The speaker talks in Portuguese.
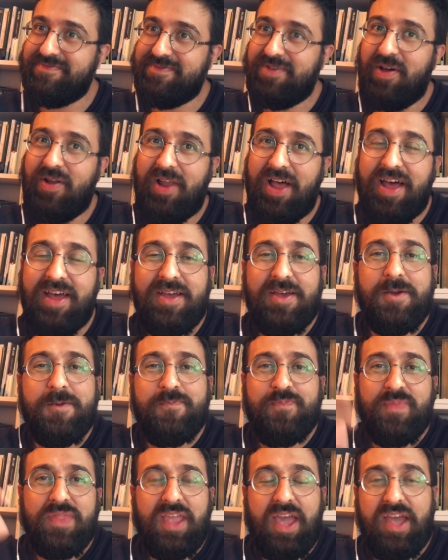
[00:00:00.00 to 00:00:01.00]
Olá.
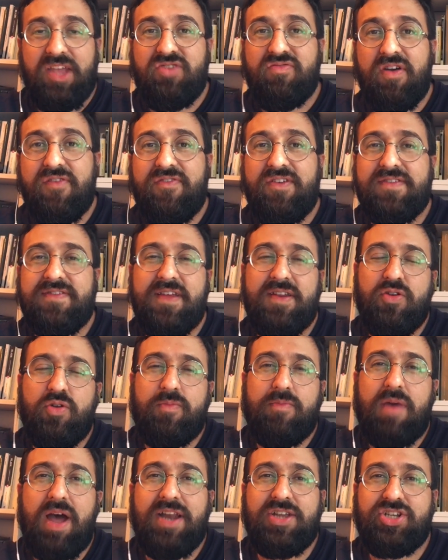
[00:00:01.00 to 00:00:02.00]
A gente vai fazer no
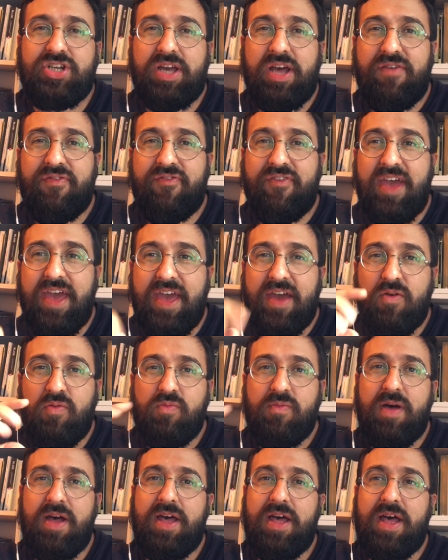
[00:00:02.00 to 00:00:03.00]
Mar de Café
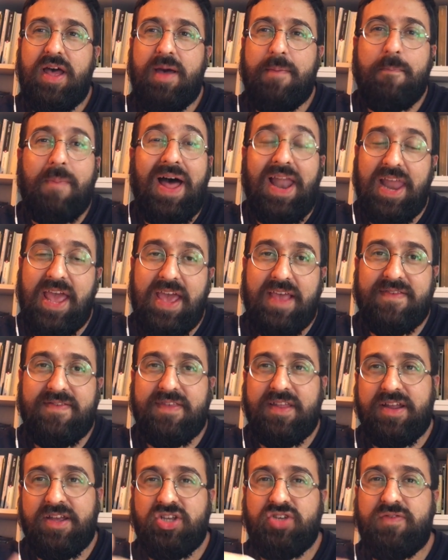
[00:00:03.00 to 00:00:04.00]
uma
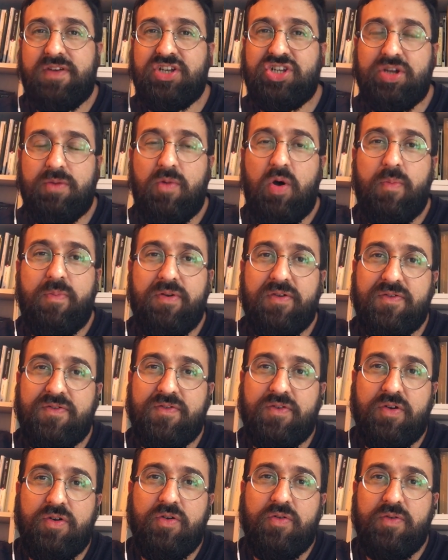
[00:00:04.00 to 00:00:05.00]
palestra, a gente vai chamar o
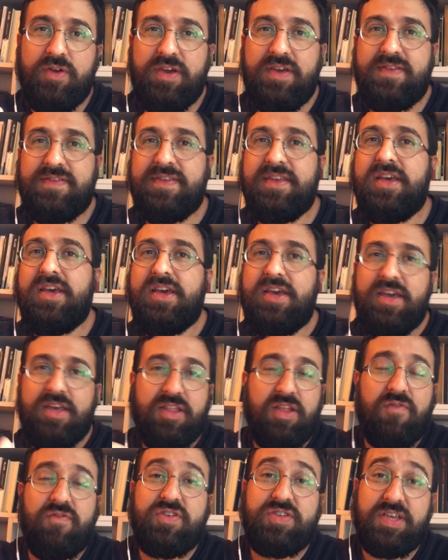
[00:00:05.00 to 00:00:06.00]
professor Luiz.
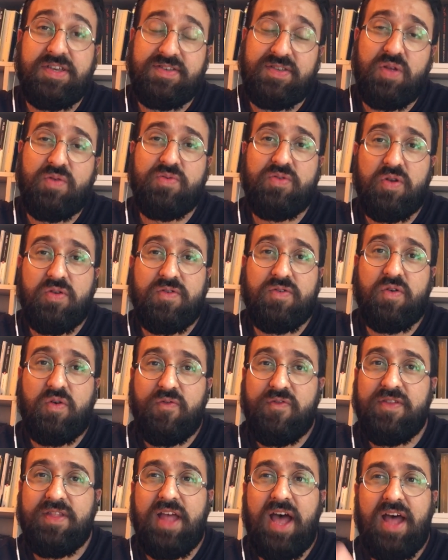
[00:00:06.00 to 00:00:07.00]
Então vocês estão todos
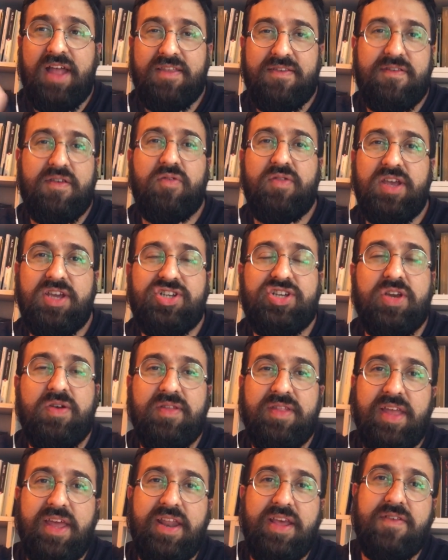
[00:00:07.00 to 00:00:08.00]
convidados, eu deixei o
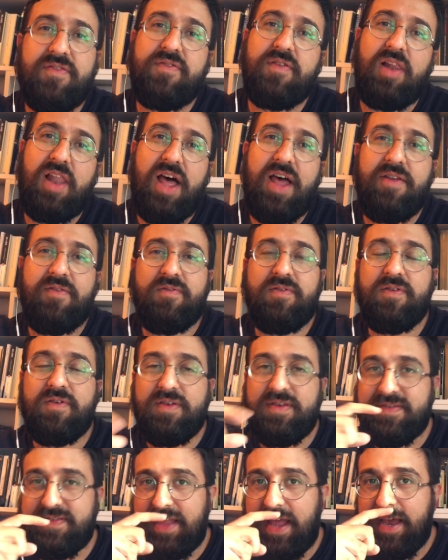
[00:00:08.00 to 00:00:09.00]
endereço lá no
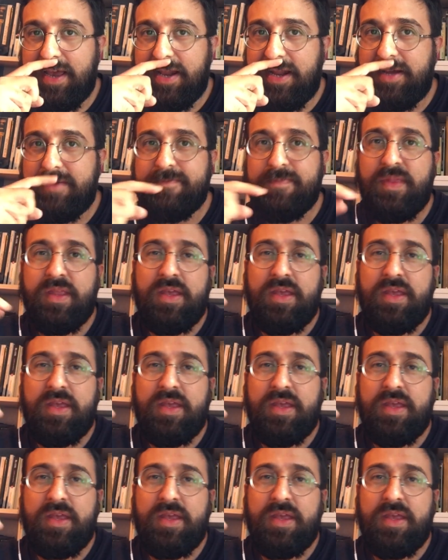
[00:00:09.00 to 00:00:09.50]
Instagram